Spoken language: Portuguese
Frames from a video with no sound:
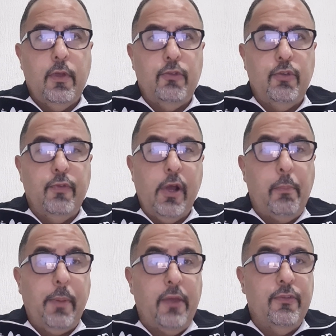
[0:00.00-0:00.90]
estiveram
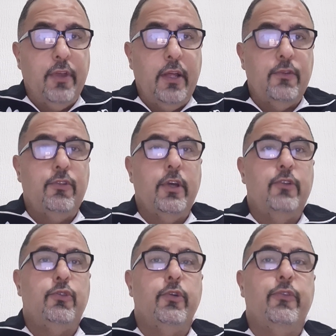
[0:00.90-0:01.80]
presentes
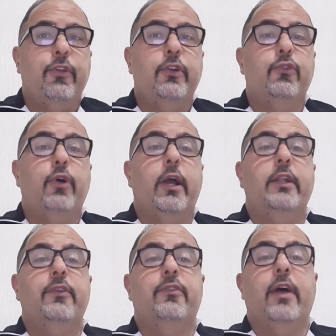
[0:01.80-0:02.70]
as torcidas
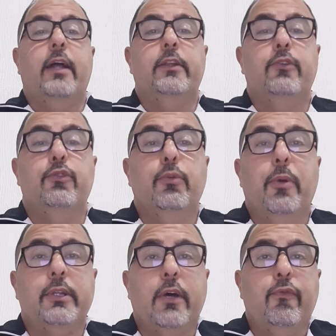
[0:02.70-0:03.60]
organizadas do
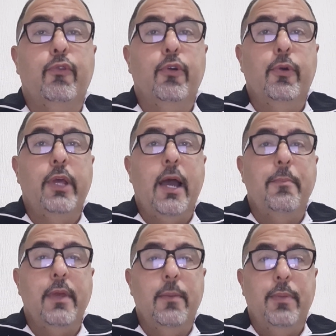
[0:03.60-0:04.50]
Botafogo e a
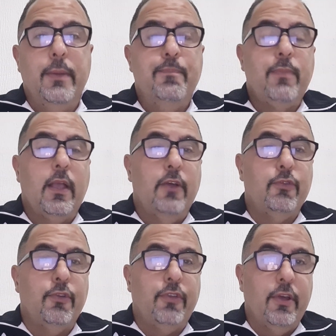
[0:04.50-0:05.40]
MIB
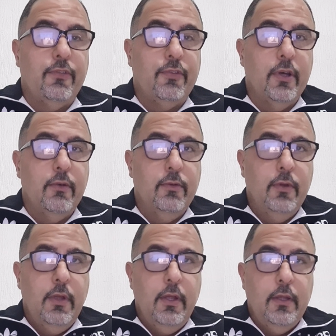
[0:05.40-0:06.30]
Associação
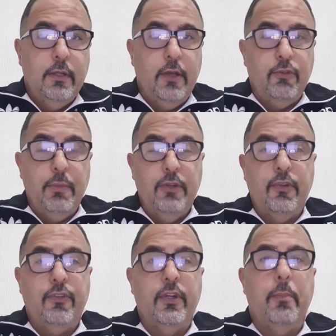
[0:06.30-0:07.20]
das
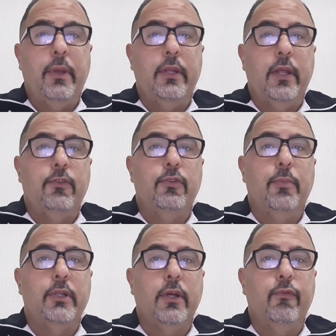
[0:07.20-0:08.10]
Mídias Independentes do
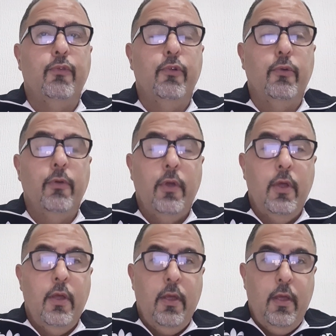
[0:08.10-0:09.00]
Botafogo,
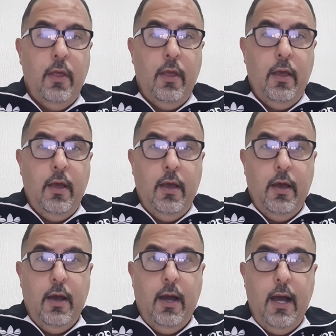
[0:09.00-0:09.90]

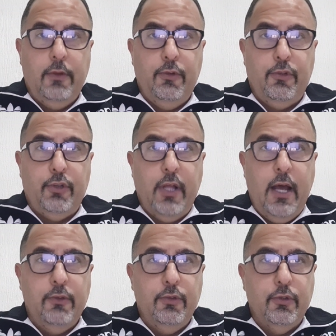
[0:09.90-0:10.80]
lá no
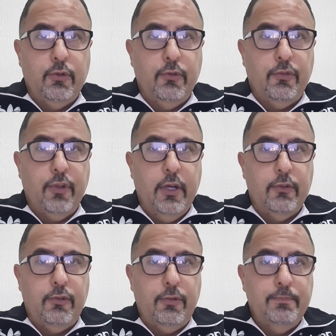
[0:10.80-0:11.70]
estádio Newton
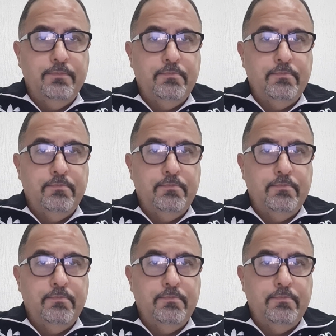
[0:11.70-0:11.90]
Santos,